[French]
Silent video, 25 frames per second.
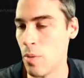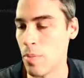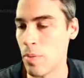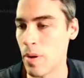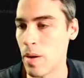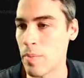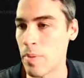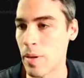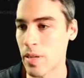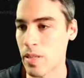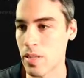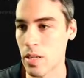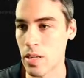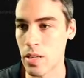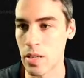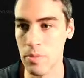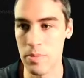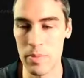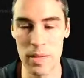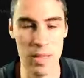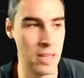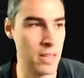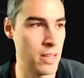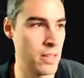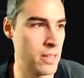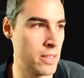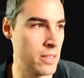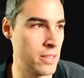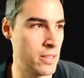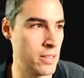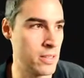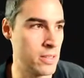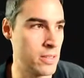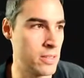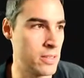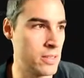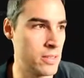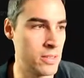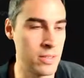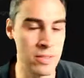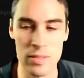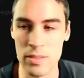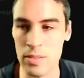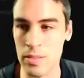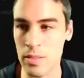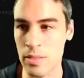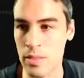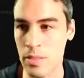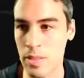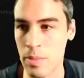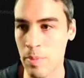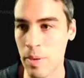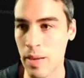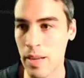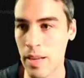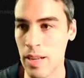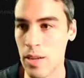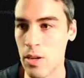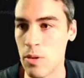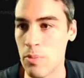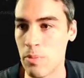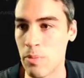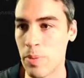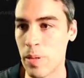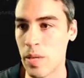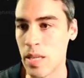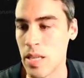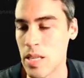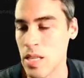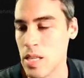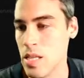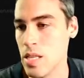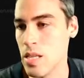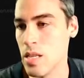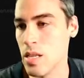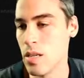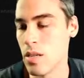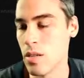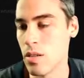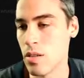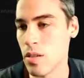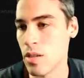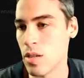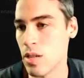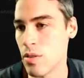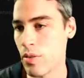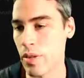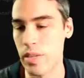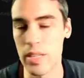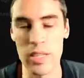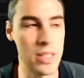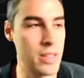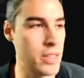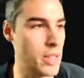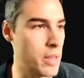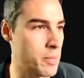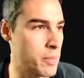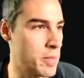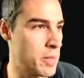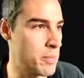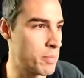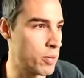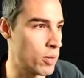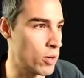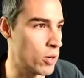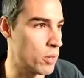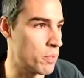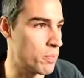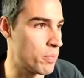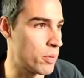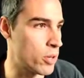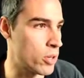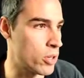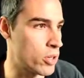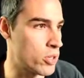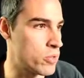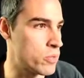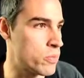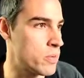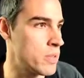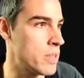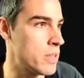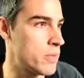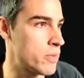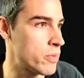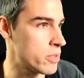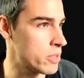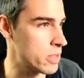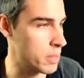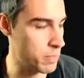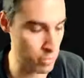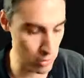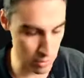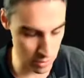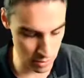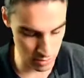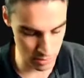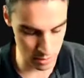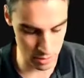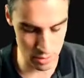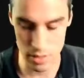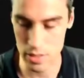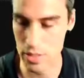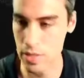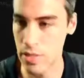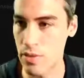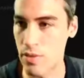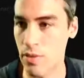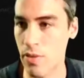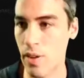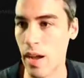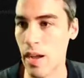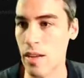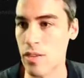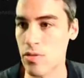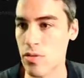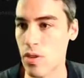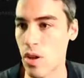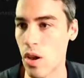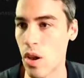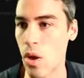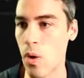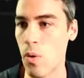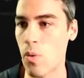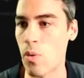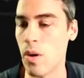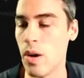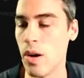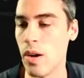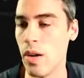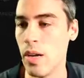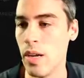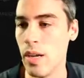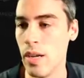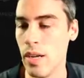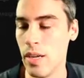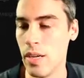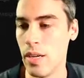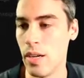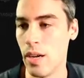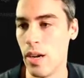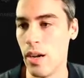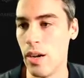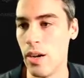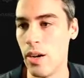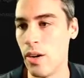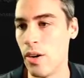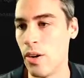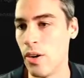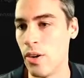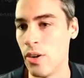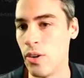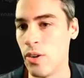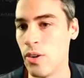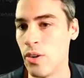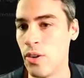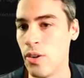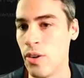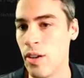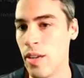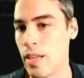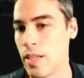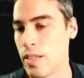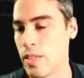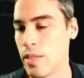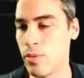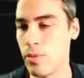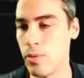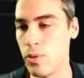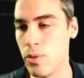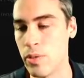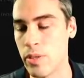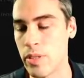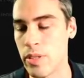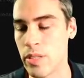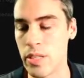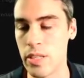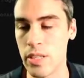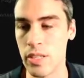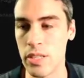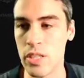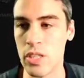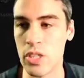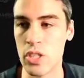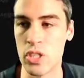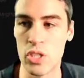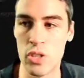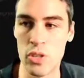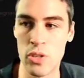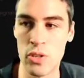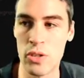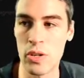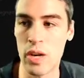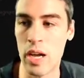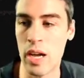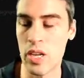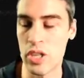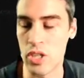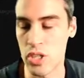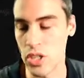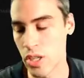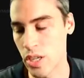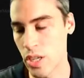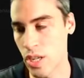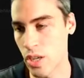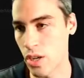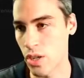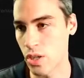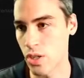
pas la personne, là, mais dépendant le prix qui va être déterminé pour le produit. Des fois, ça peut être différent selon euh, l'individu s'il a déjà acheté